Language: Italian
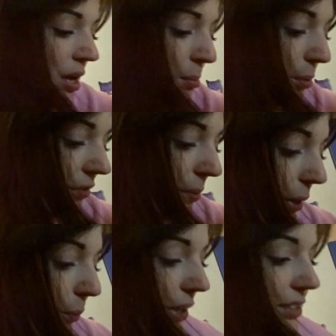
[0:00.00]
Poi
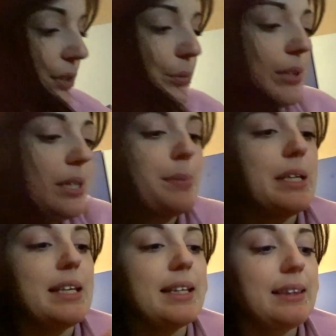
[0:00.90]
vabbè, qua c'è tutti i
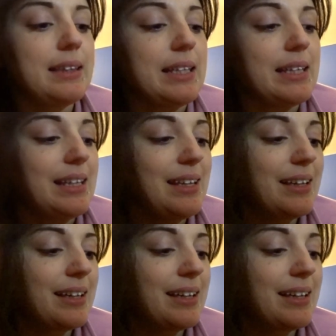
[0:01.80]
bigliettini